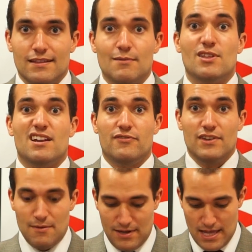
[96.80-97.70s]
debido a la
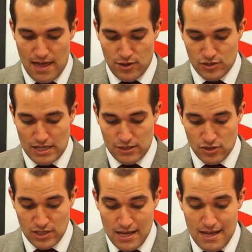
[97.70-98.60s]
fiabilidad de los
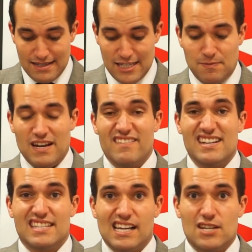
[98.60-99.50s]
datos. Se esperaba en
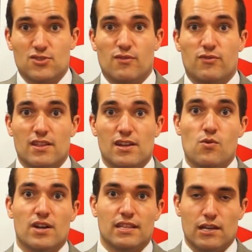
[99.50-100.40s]
este caso que fuera del
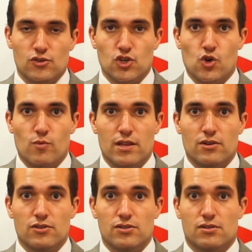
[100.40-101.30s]

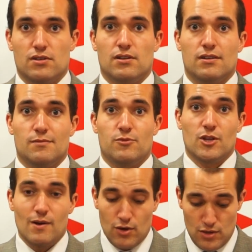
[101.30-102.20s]
48,2, eh, por
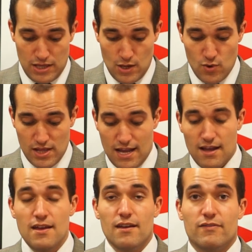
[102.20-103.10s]
debajo de 50,
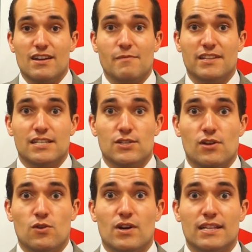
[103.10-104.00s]
finalmente ha sido
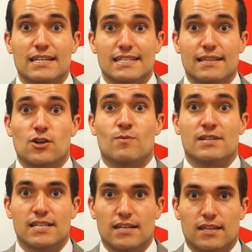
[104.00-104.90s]
del
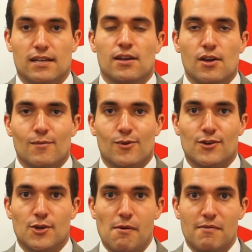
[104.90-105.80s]
47,7 por
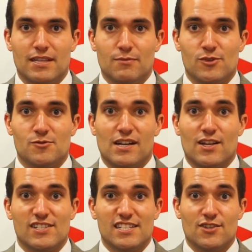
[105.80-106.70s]
lo que obviamente por pues, los
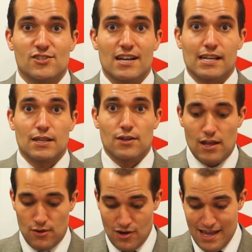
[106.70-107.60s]
mercados asiáticos han
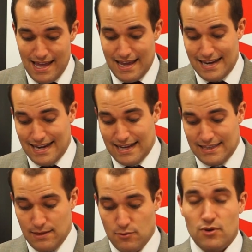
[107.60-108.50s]
reaccionado en
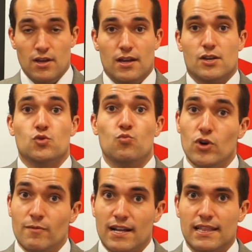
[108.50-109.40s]
negativo. Es un
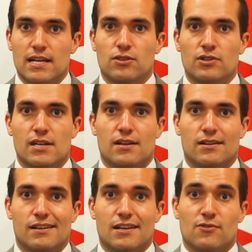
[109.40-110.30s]
muy mal dato, ya
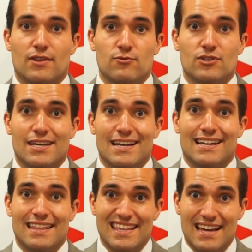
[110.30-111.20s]
recordamos que ya
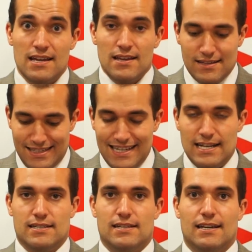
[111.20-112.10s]
cada día
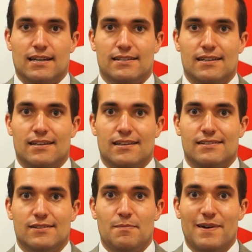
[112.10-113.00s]
China se, se
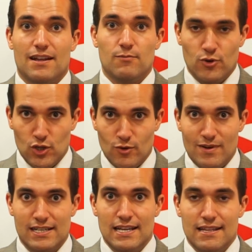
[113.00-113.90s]
separa un poquito
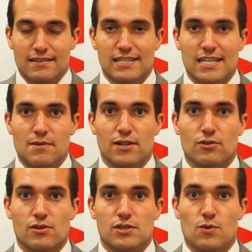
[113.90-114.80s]
más de ese nivel en
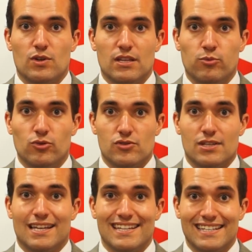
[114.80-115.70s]
torno los 50 puntos
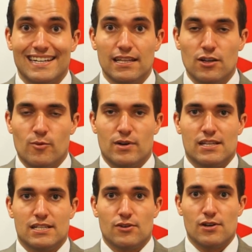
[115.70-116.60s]
y que es crítico para el
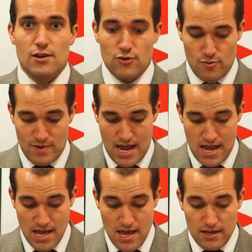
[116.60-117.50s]
desarrollo de la economía
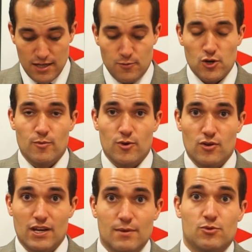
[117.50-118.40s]
y es por ello por
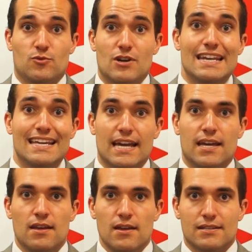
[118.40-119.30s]
lo que pues, bueno, el
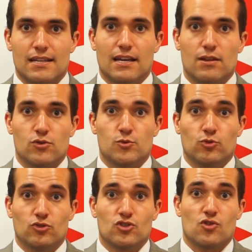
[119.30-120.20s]
Nikkei se ha dejado unos
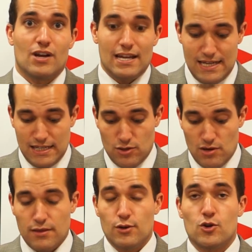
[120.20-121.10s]
puntos con caídas en
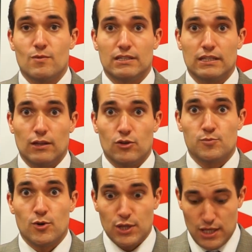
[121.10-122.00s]
torno al
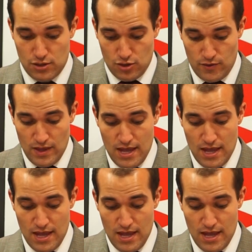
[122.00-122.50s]
0,32%